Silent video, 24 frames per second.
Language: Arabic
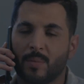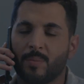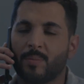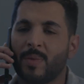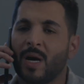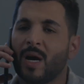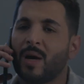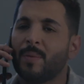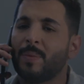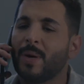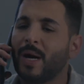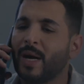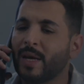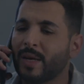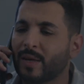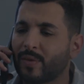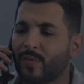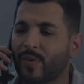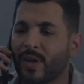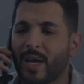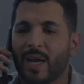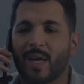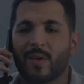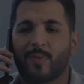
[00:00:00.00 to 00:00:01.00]
ما
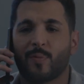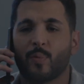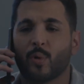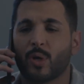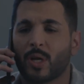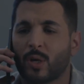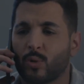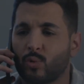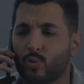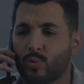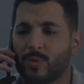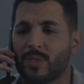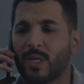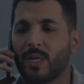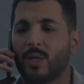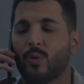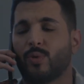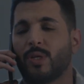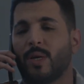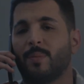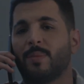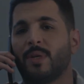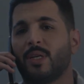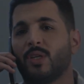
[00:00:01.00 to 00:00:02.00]
بعرف خايف بكره توصل لي
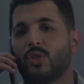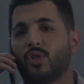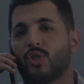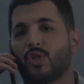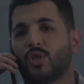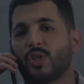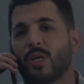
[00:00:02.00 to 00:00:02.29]
بتعمل لي شي